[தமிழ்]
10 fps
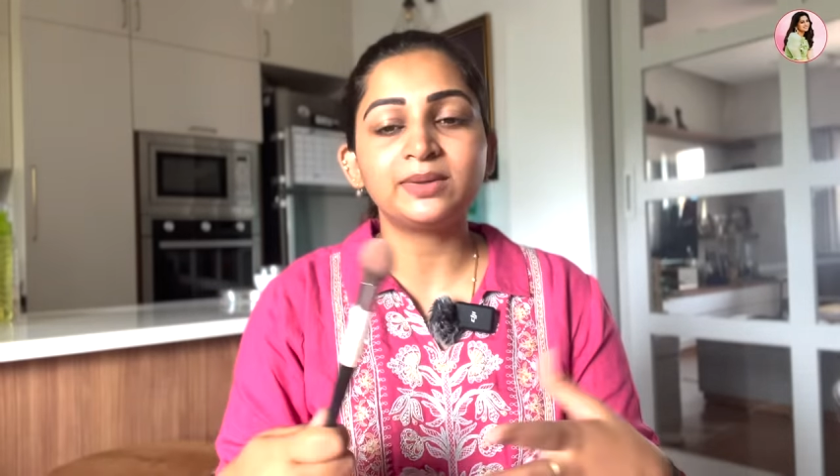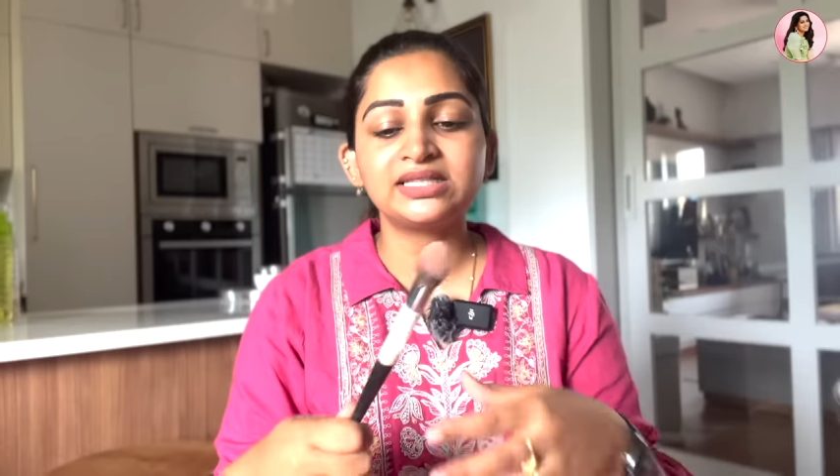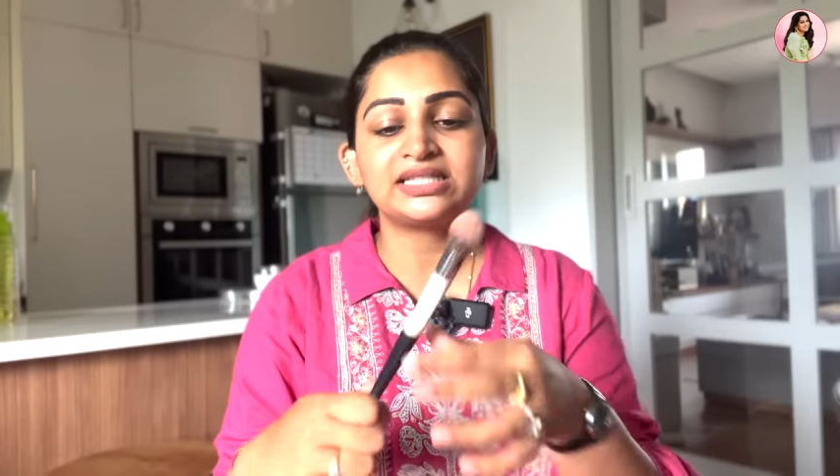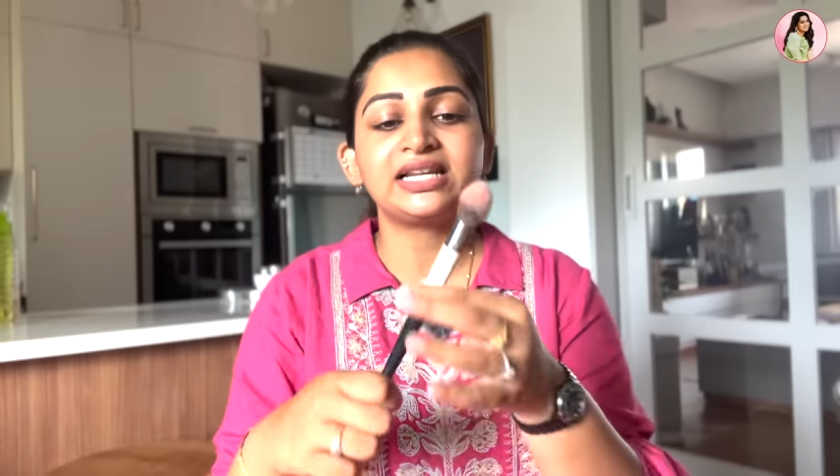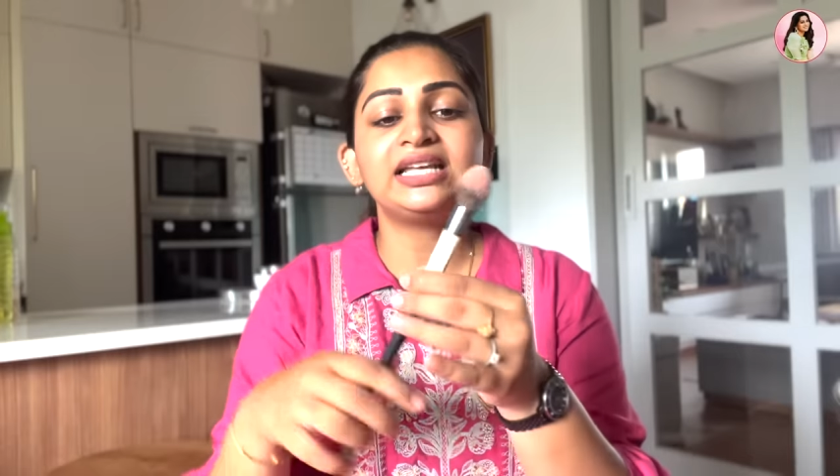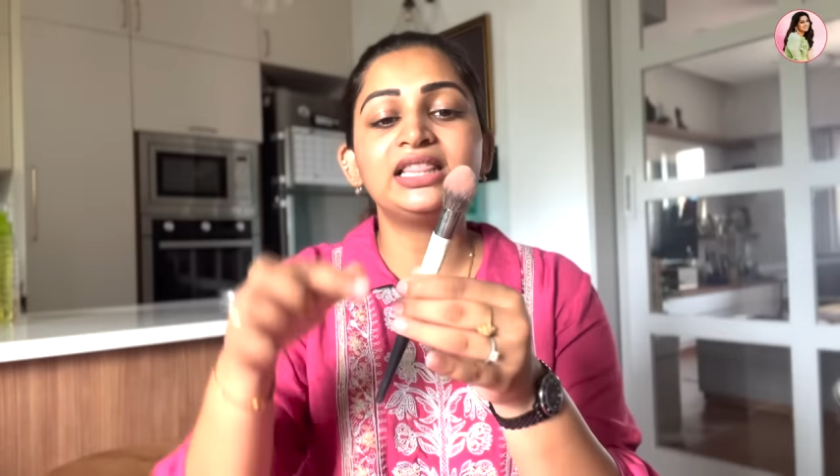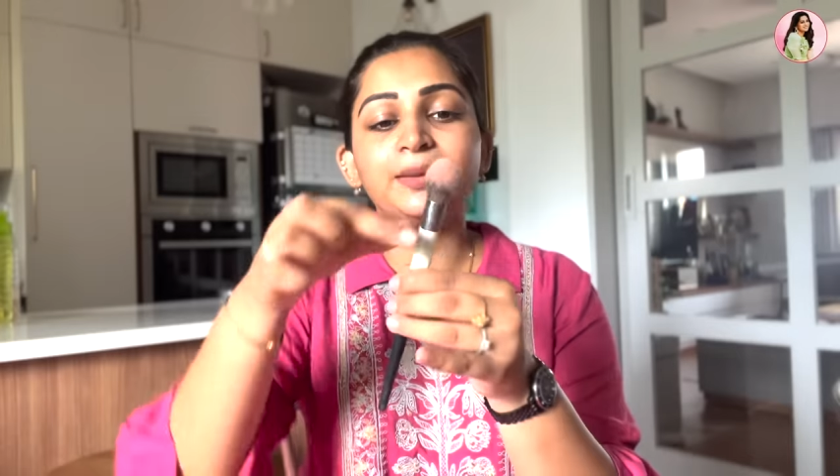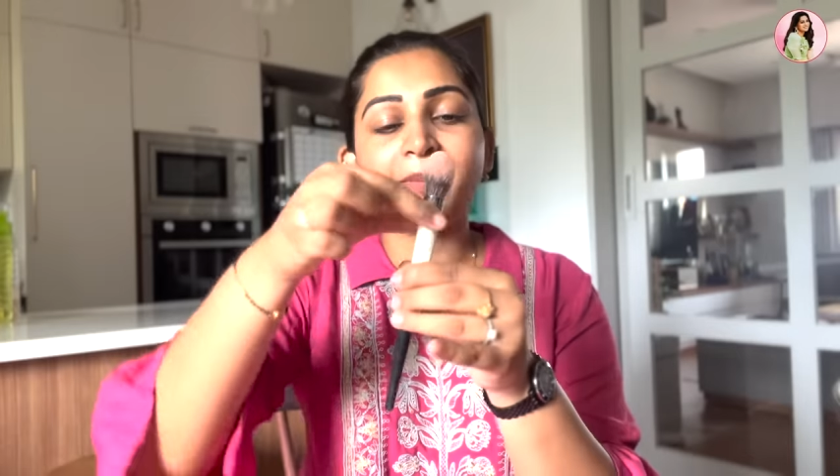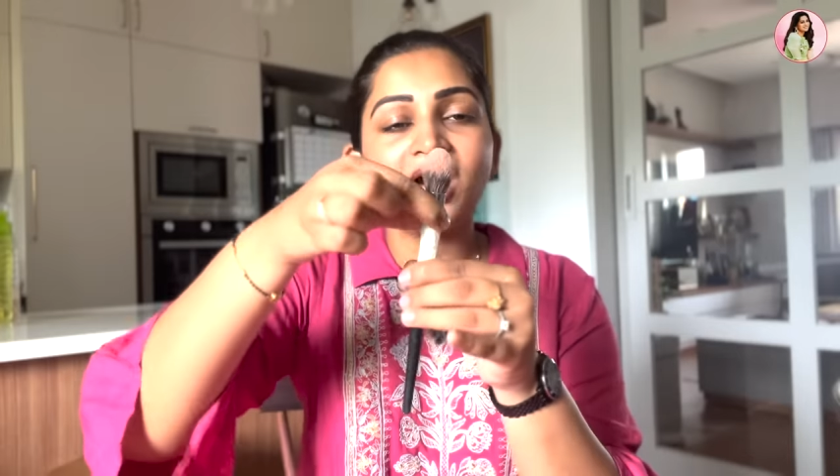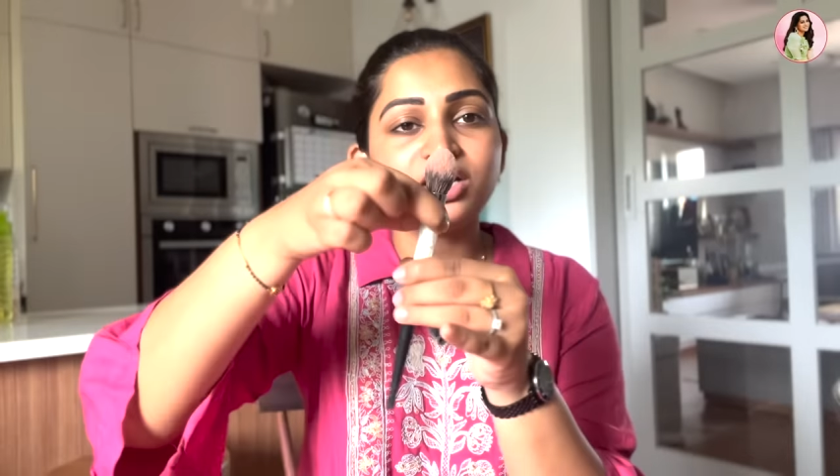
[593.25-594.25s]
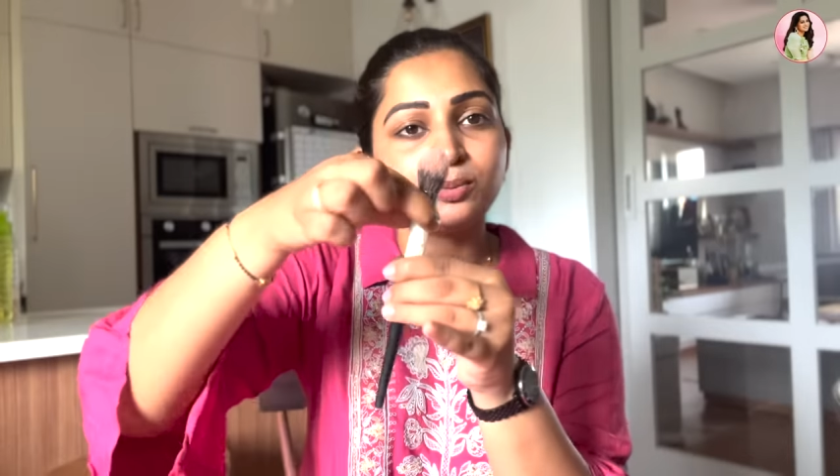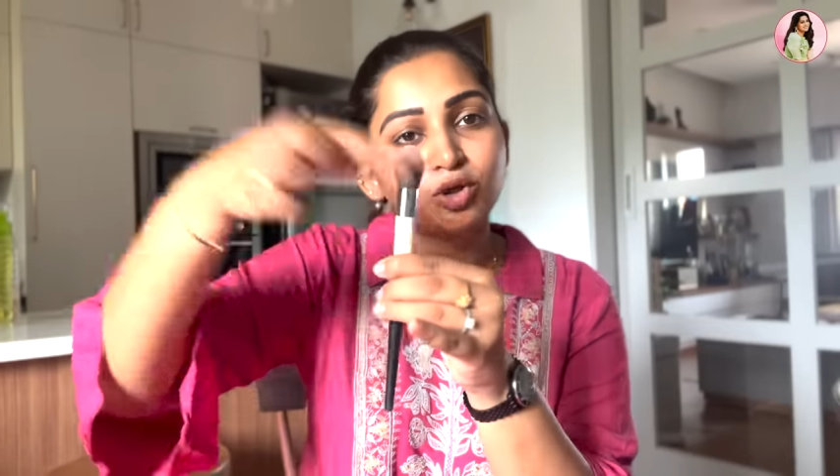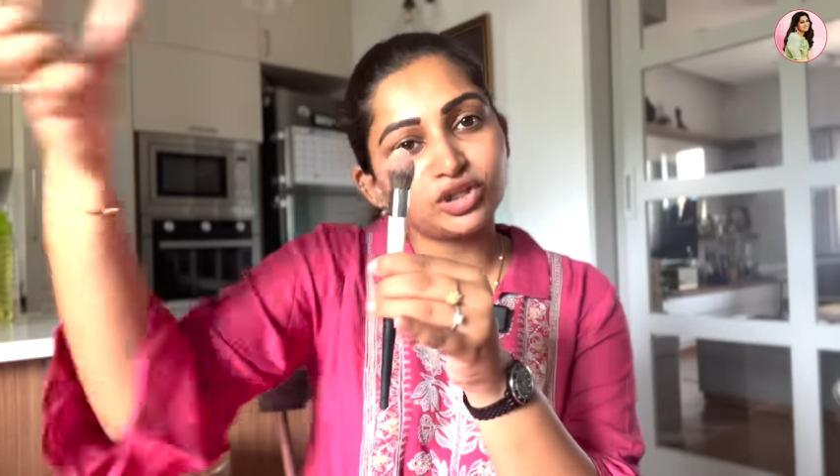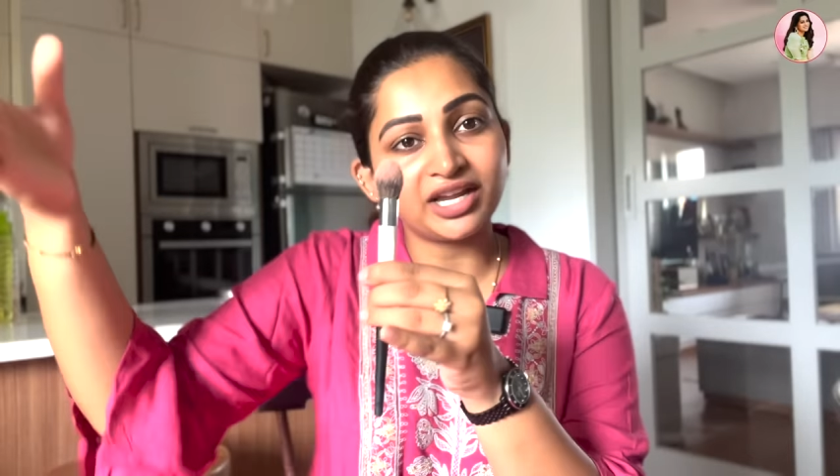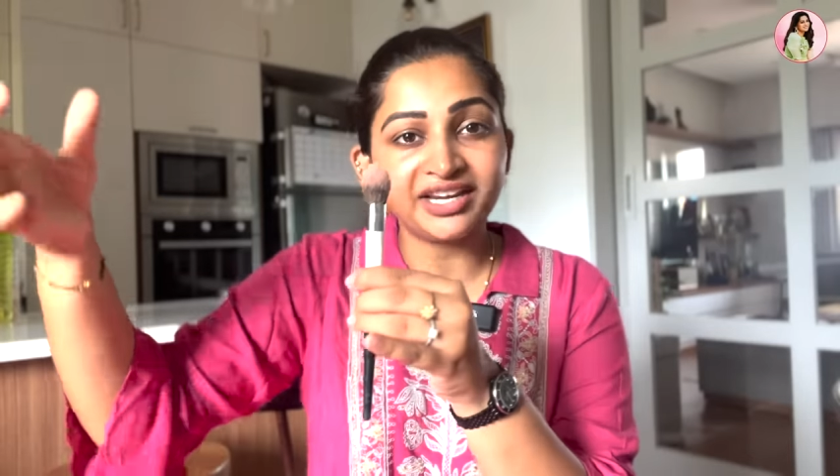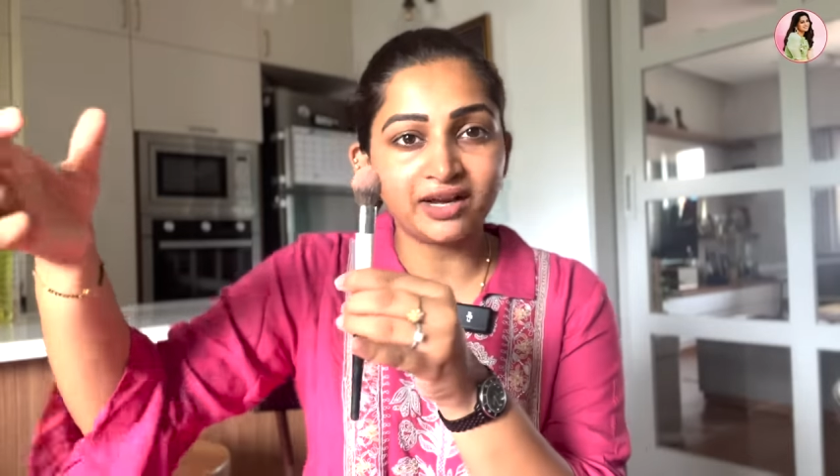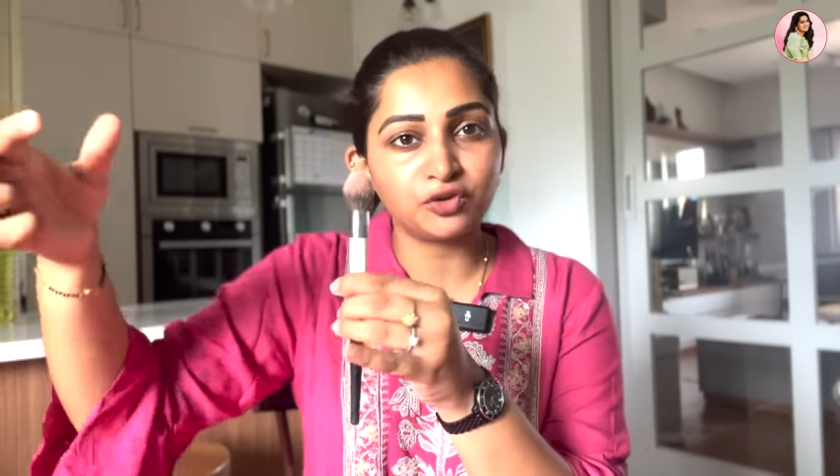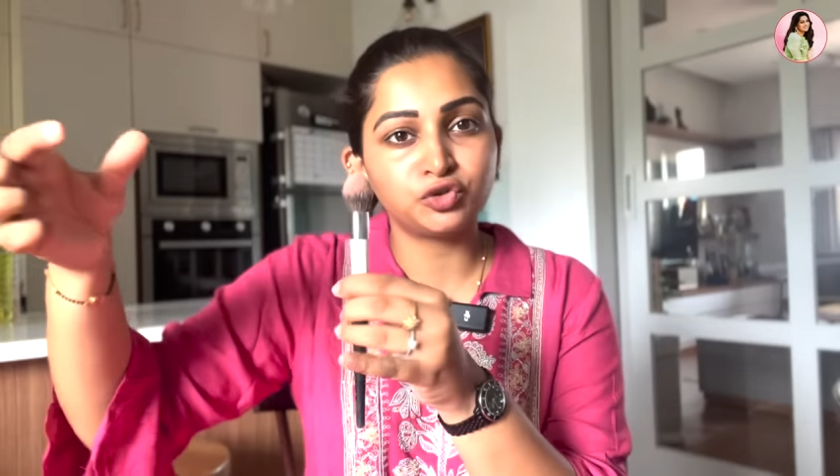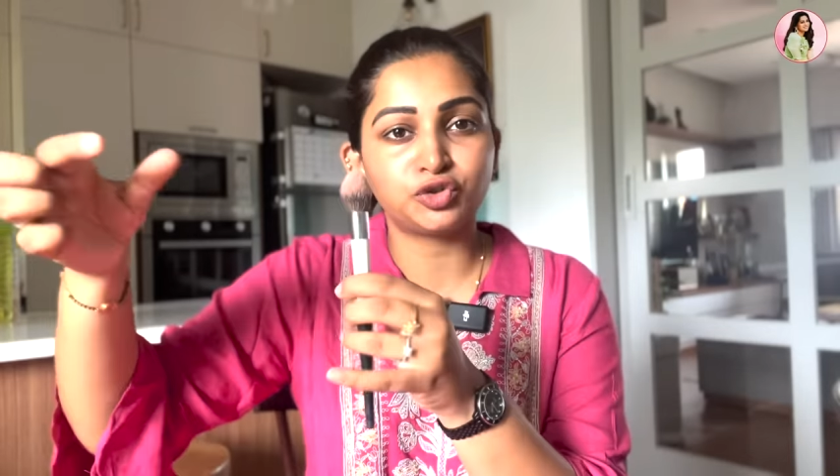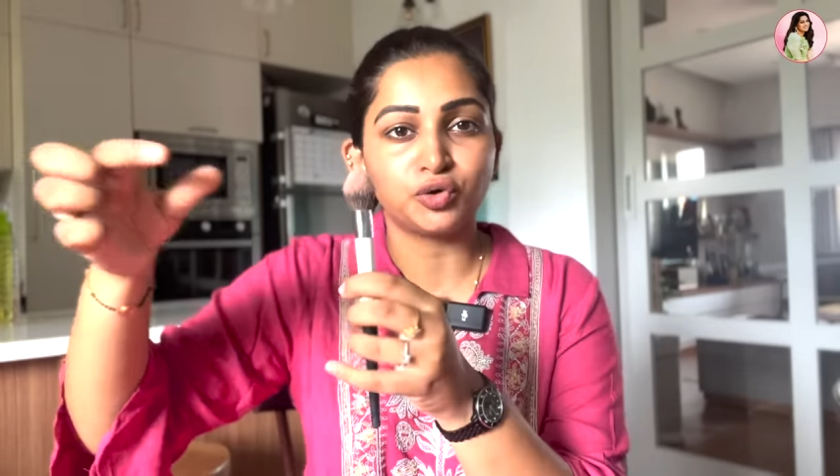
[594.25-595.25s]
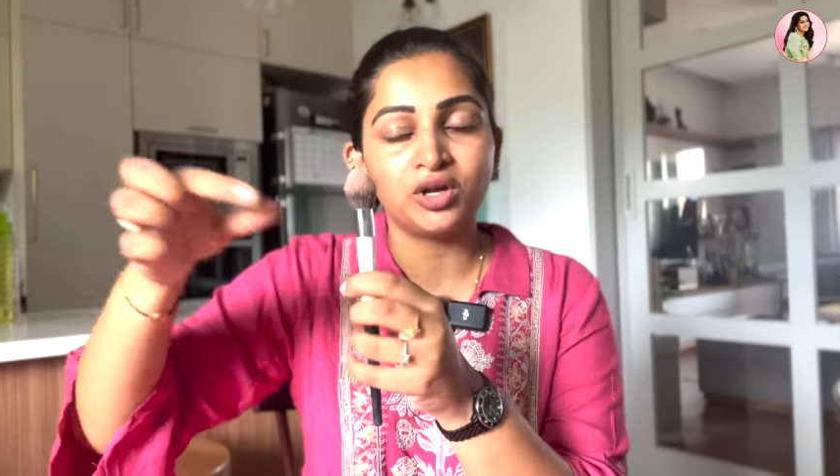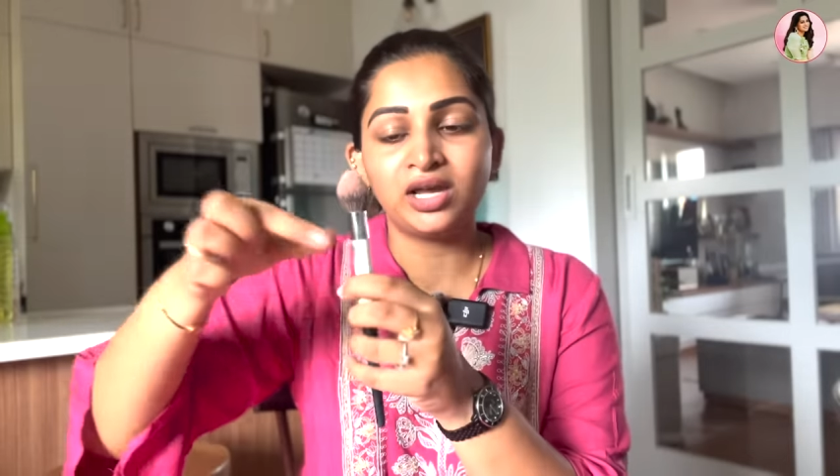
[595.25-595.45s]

மந்த்ஸ் எபிசோட்ஸில் இந்த பார்ட் மட்டும் தனியாக வந்துடும்